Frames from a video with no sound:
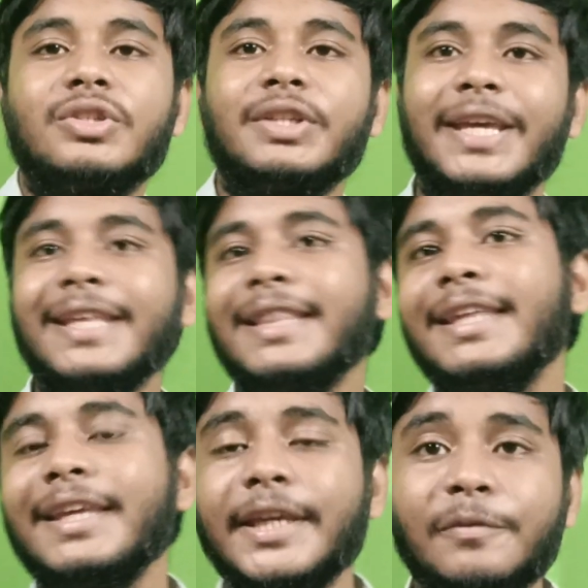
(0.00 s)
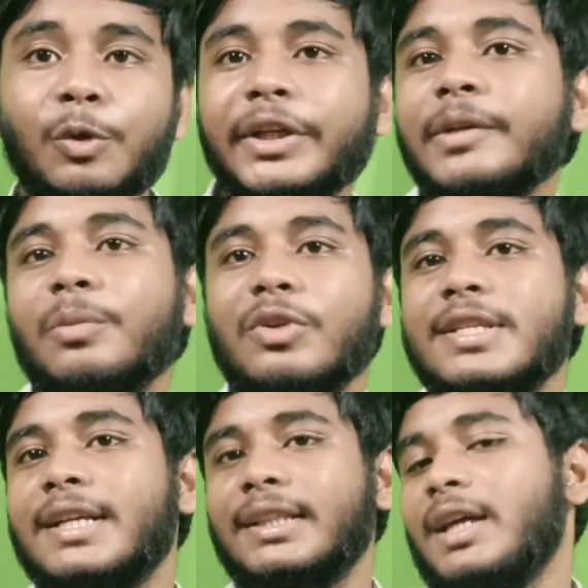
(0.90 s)
సో ఏంది ఈ ఓటింగ్
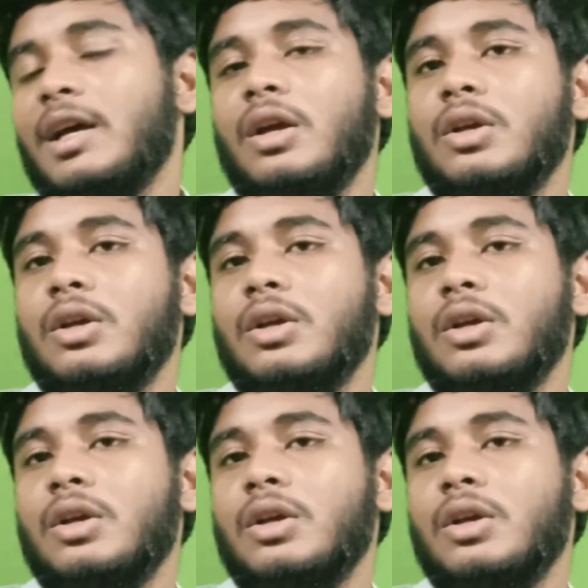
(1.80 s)
పోల్స్ కథ